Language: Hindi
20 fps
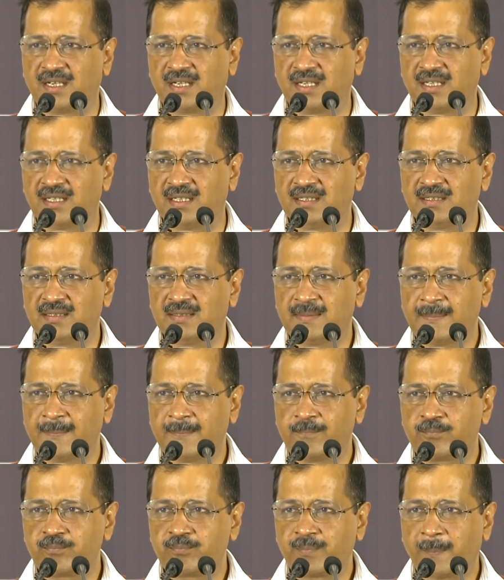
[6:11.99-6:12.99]
रहे हैं
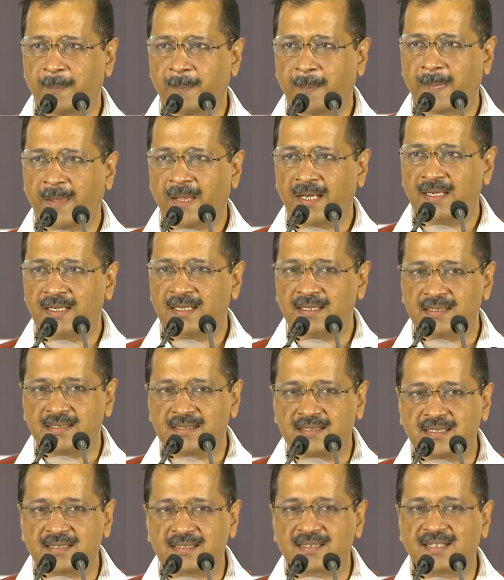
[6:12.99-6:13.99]

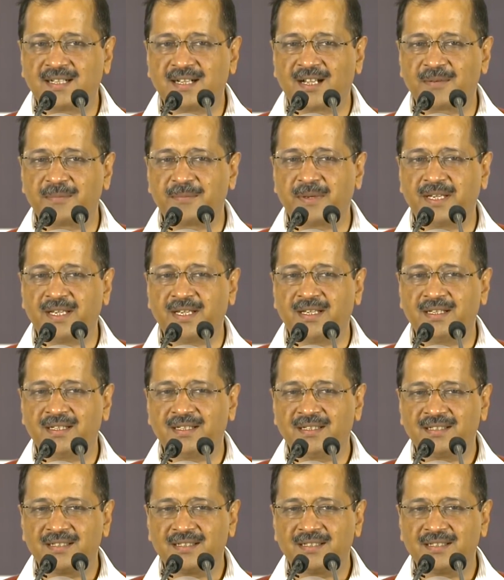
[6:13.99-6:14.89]
जिस घर में